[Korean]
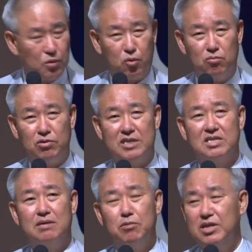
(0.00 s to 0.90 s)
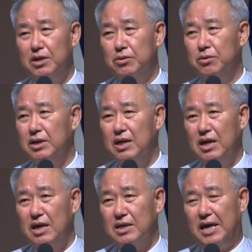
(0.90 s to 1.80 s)
동북아 재단보다도
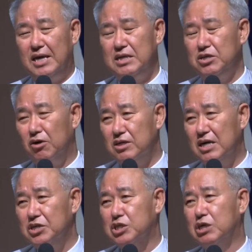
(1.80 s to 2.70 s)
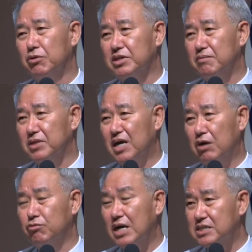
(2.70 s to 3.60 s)
개인 역량을 지켜야 됩니다.
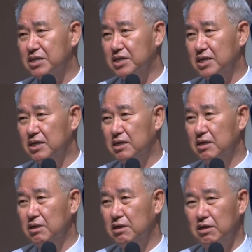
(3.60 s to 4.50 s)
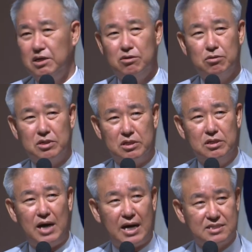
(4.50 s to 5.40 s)
한국 학자들이. 그리고
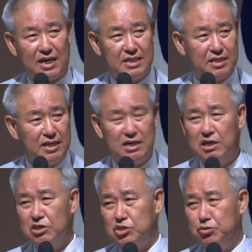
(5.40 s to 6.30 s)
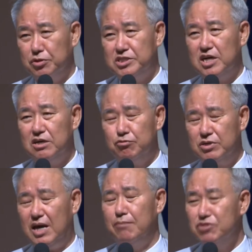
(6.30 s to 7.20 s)
그 학자한테 지원책을
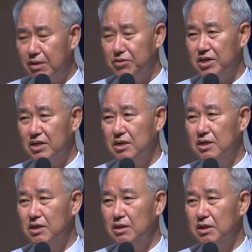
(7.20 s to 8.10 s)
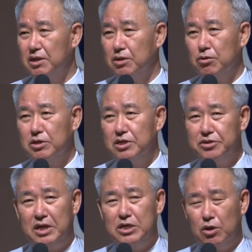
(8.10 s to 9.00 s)
우리가 해면 됩니다. 그리고
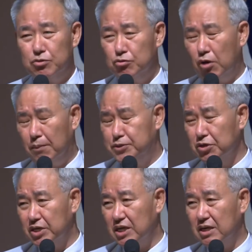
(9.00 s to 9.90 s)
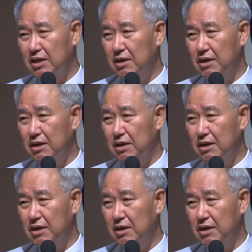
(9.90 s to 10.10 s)
그들의 연구 업적이